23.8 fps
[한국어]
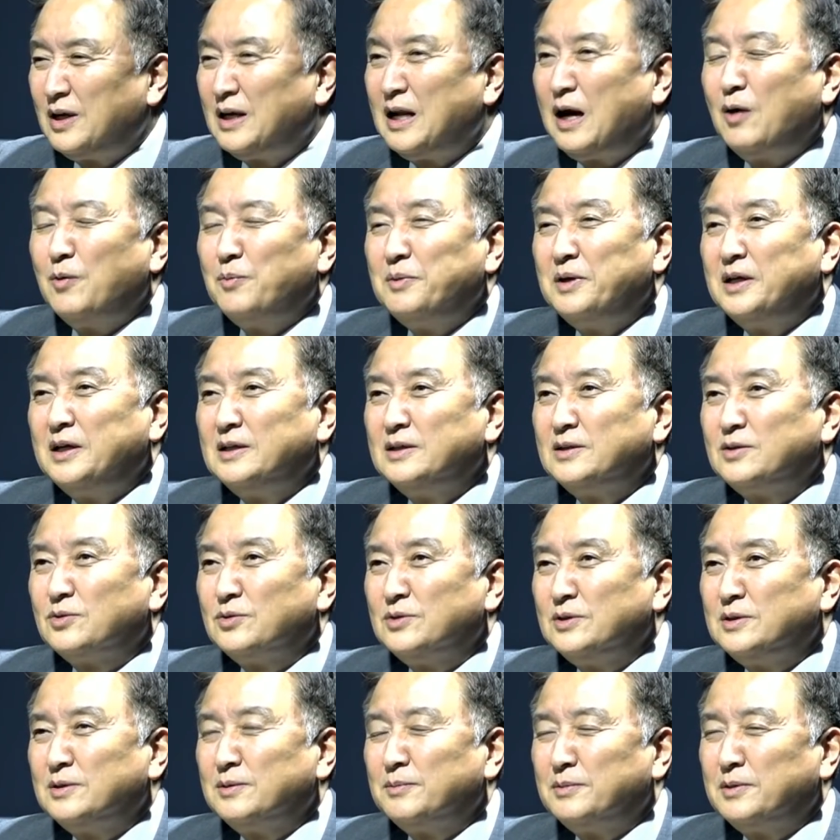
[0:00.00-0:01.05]
나오면또
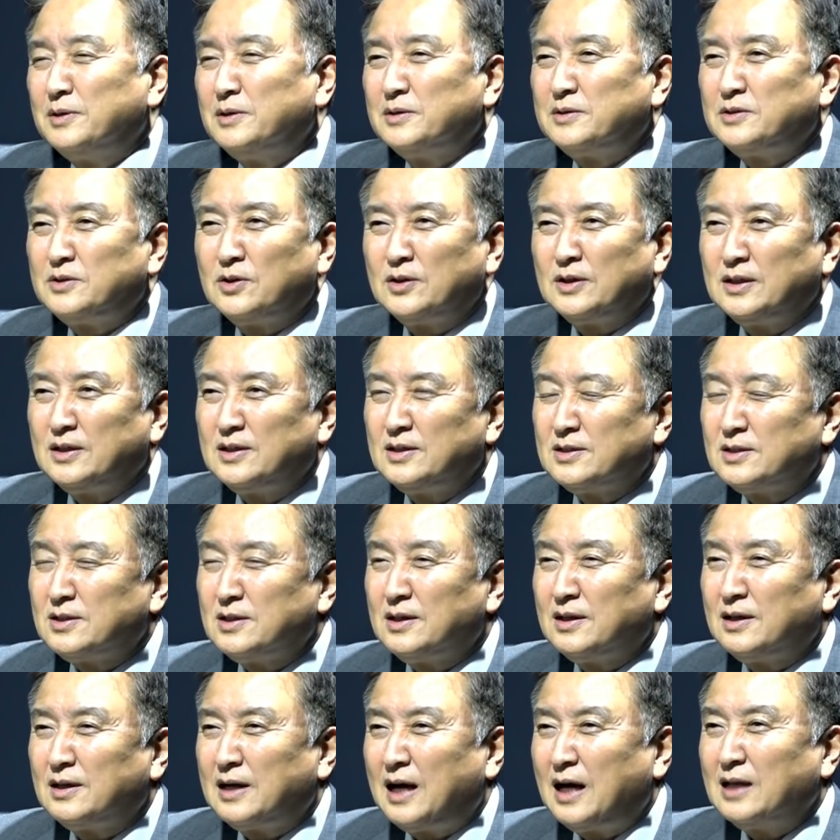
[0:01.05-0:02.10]
이제 뭐 저기들 쓸
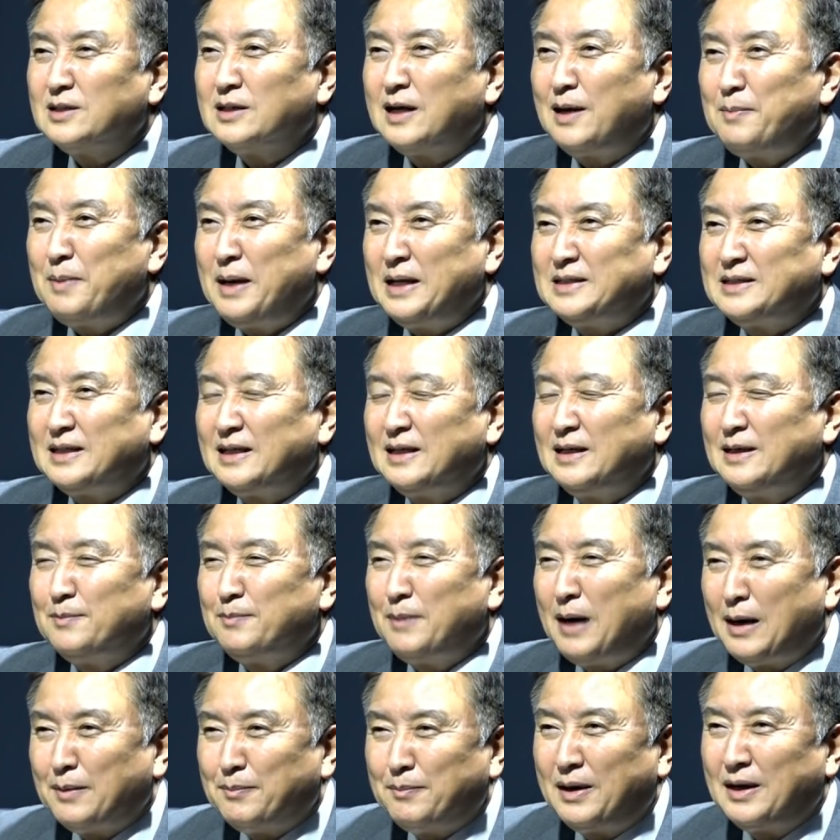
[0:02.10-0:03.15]
카드가 많잖아요.
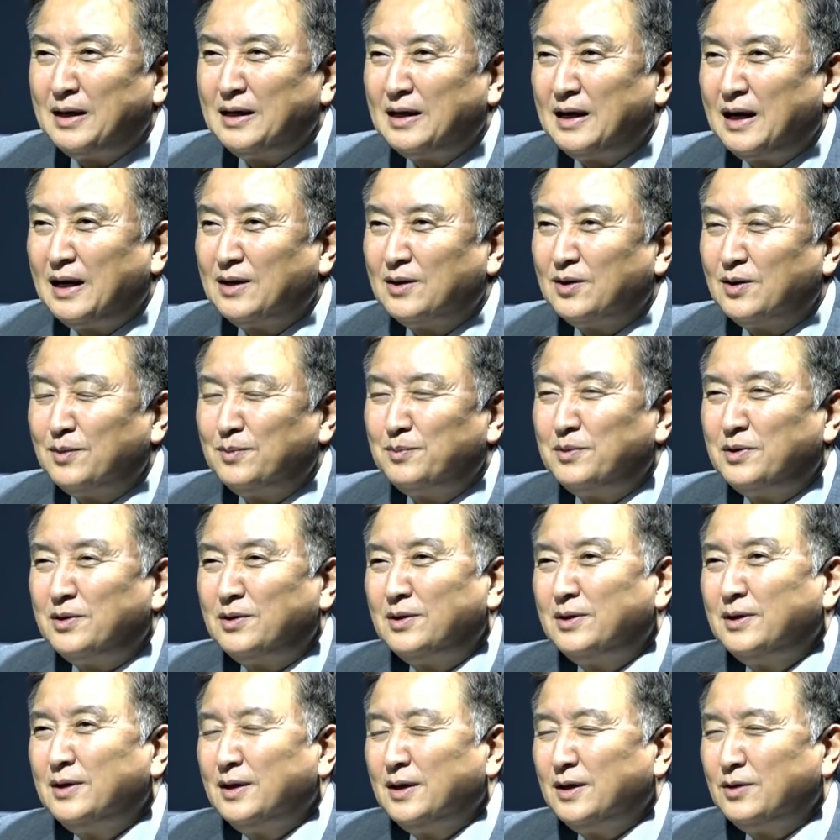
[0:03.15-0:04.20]
막말을 한 거 뭐.
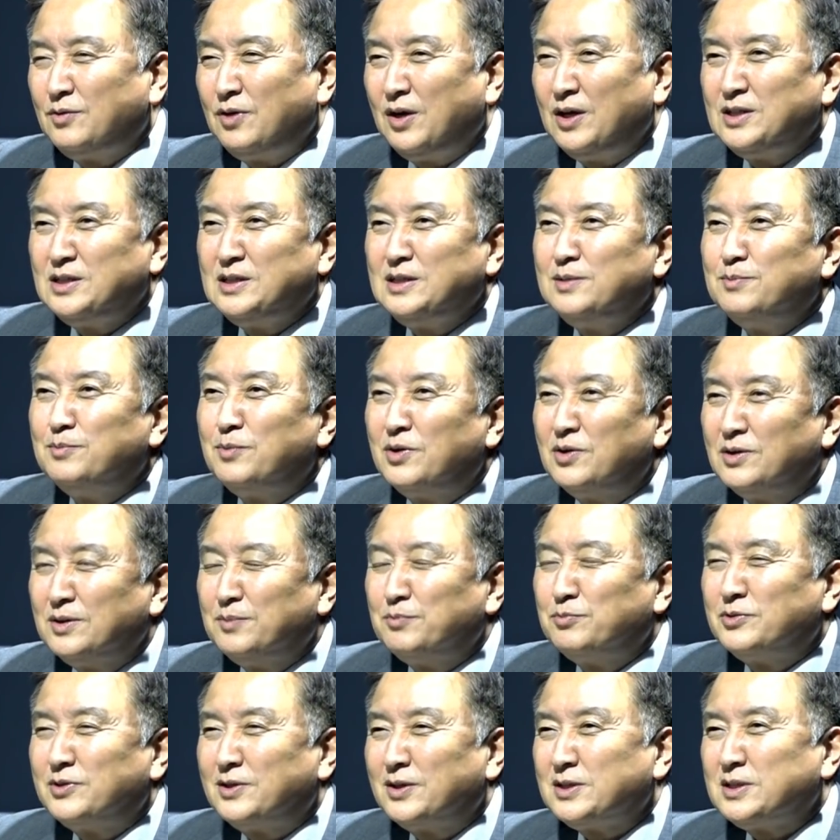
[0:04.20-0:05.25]
음. 돼지
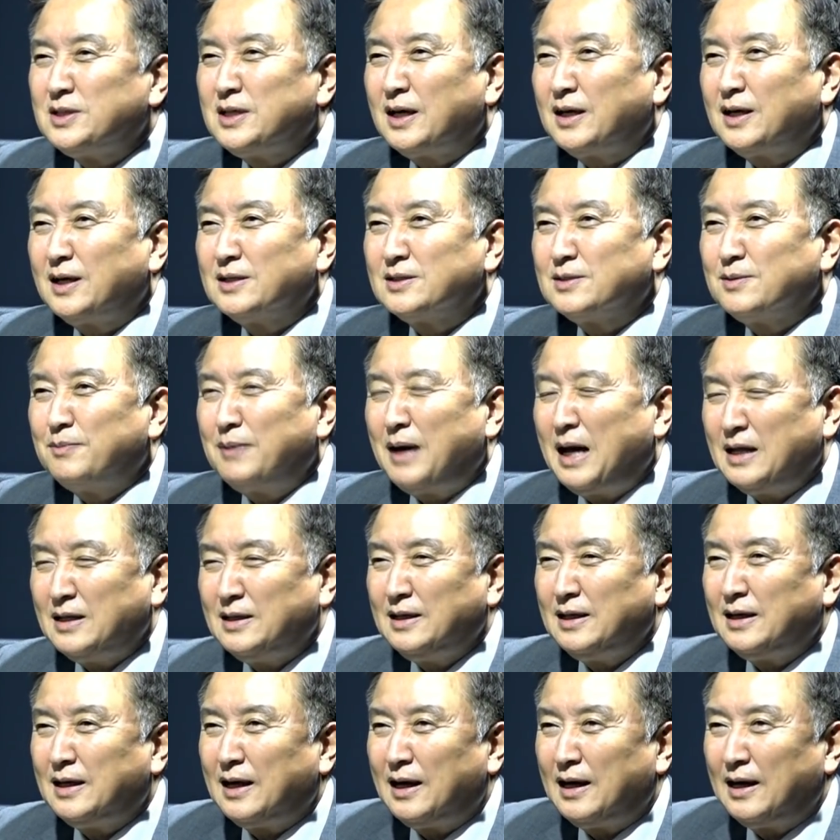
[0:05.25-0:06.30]
뭐부터 시작해서 음.
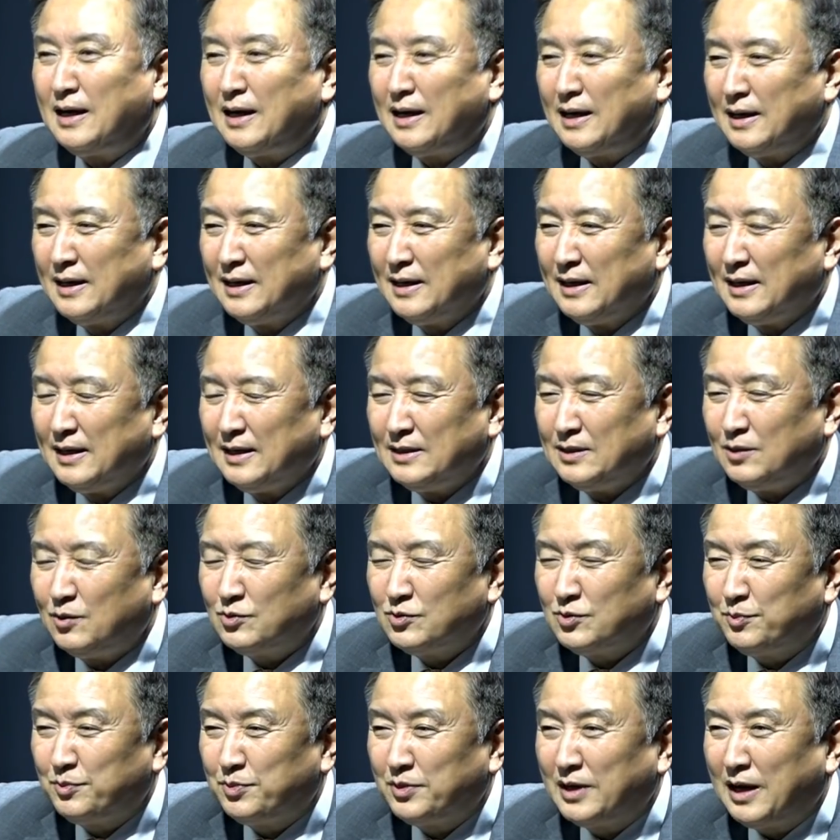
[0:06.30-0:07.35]
많으니까 네. 예.
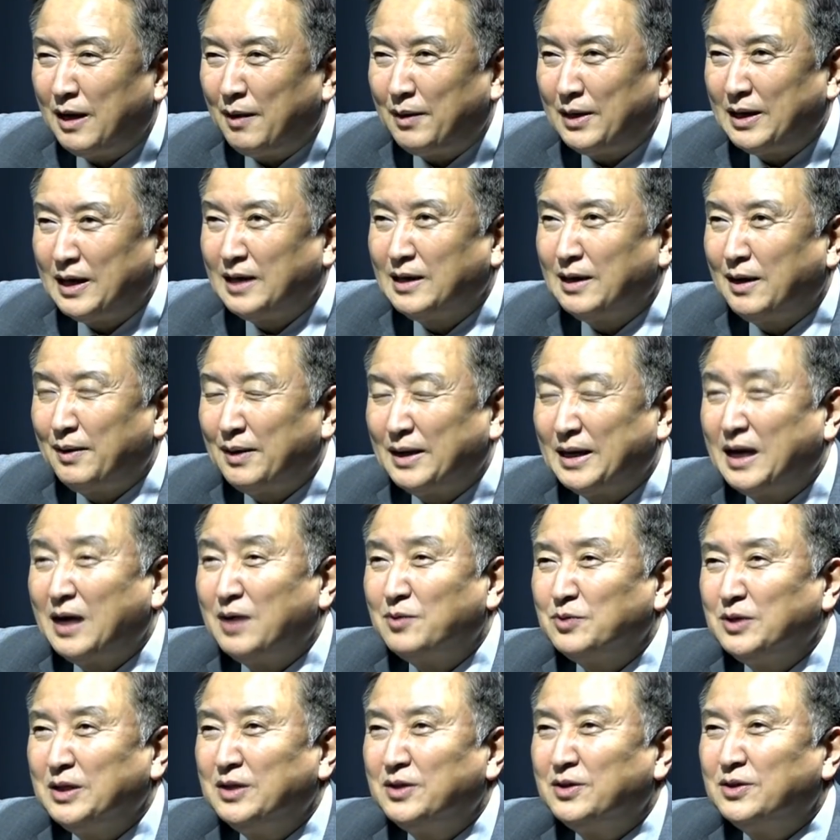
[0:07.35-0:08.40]
홍준표 나와라 나와라
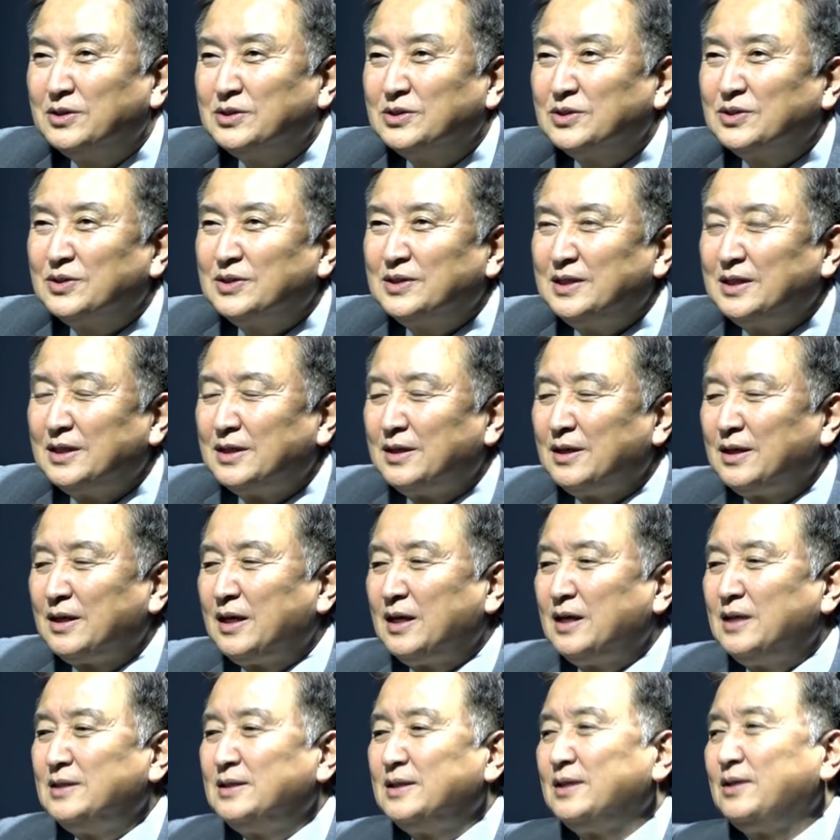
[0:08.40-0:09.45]
하고 있는 거죠. 네.
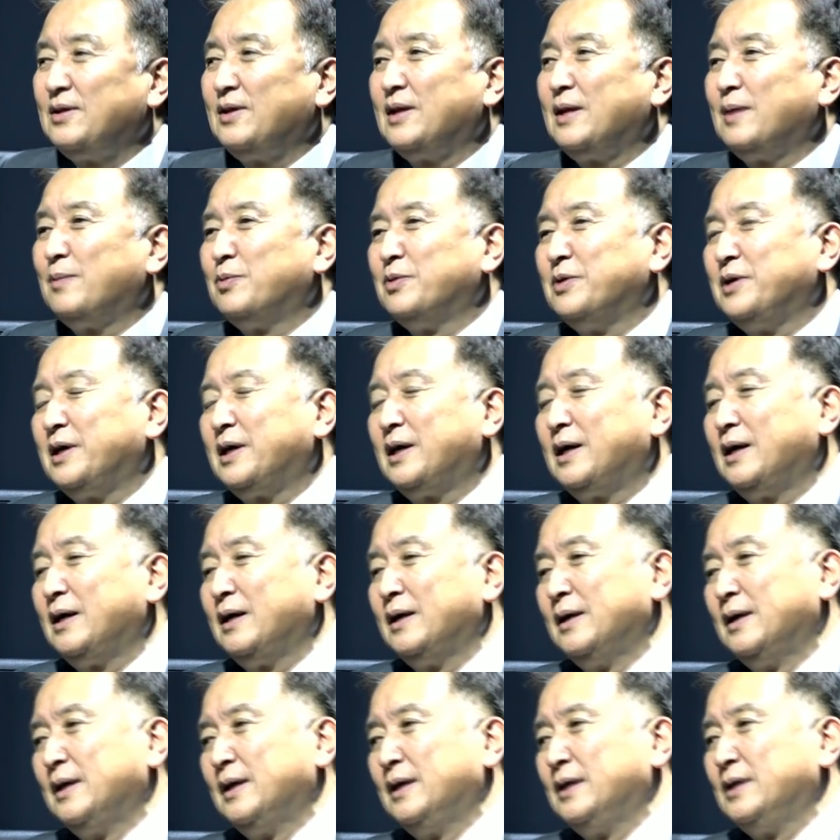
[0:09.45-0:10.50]
그렇게 이제 되다 보니까
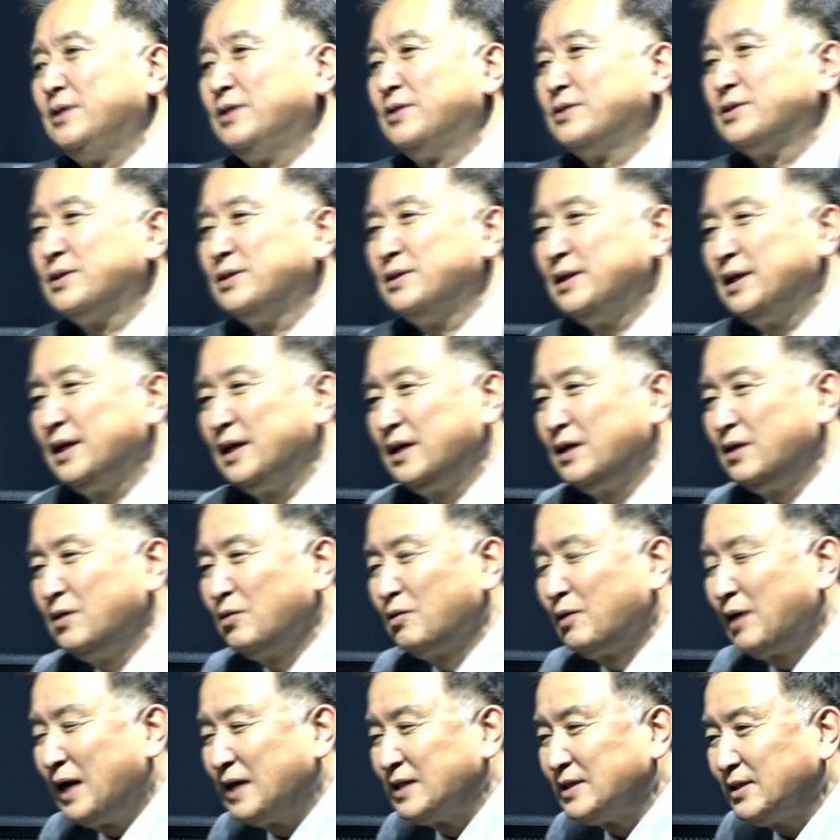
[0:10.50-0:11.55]
역선택이 글로
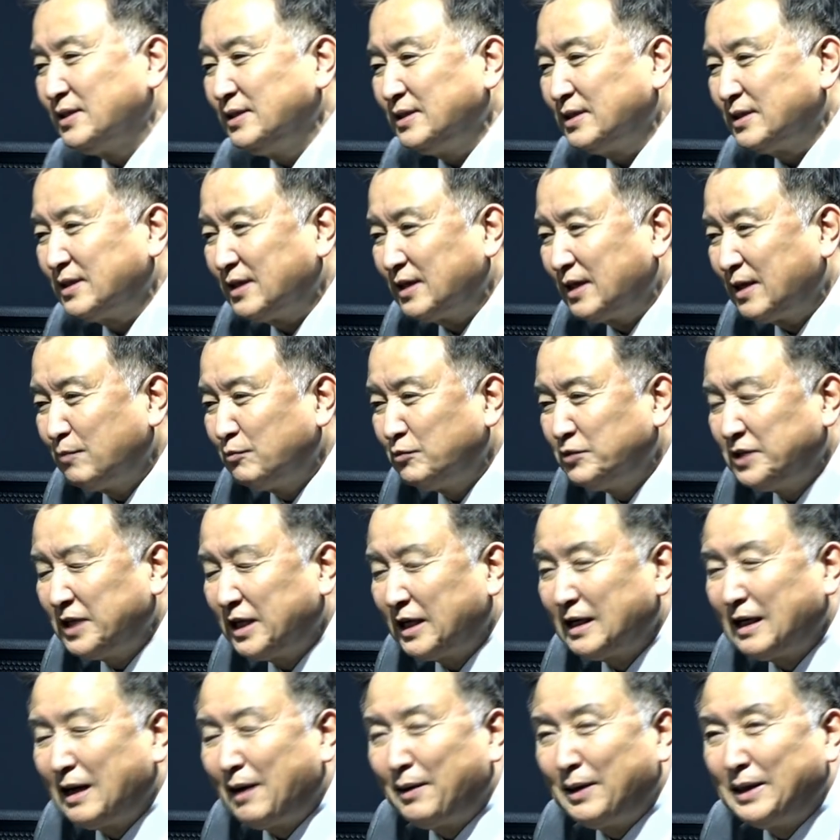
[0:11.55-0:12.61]
가서 이제 그렇게
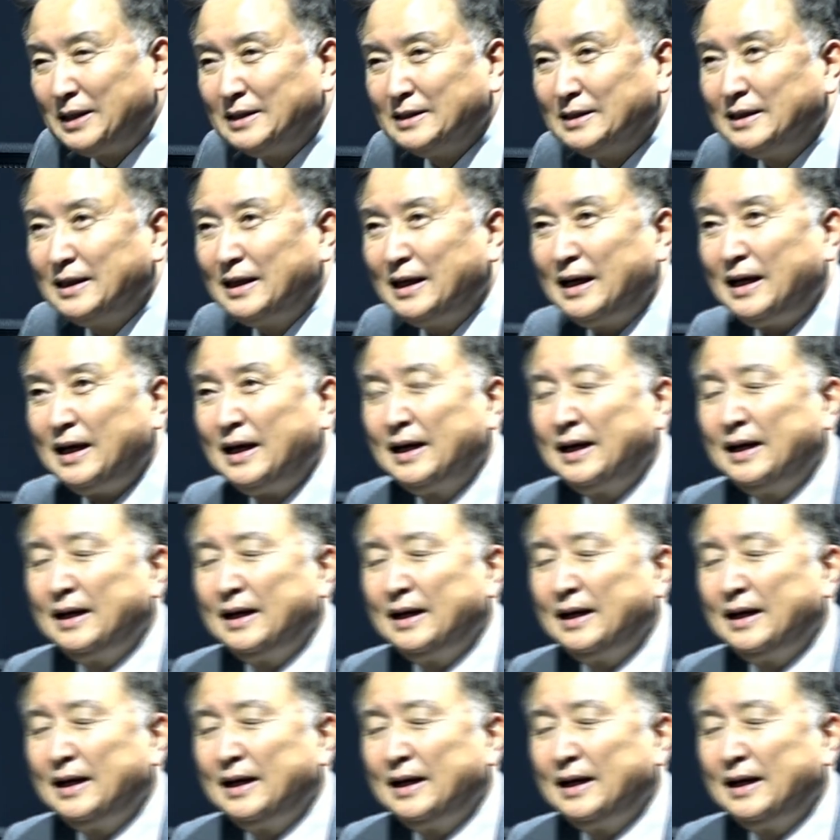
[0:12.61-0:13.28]
문제가 나왔는데